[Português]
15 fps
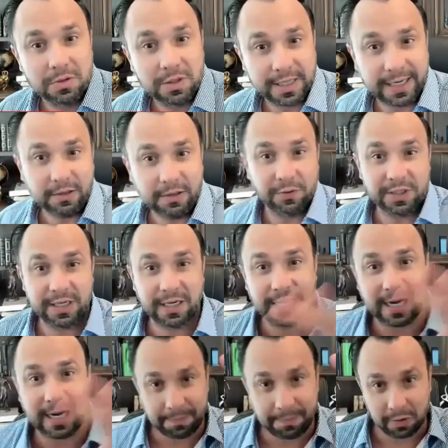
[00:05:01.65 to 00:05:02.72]
certo? Você
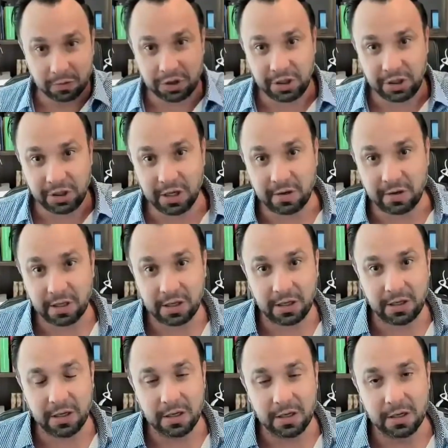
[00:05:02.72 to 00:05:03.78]
capta o dinheiro
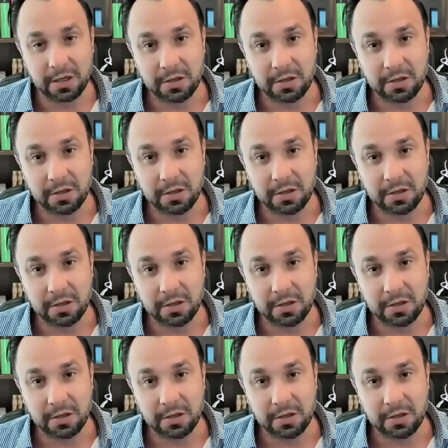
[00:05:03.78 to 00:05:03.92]
aqui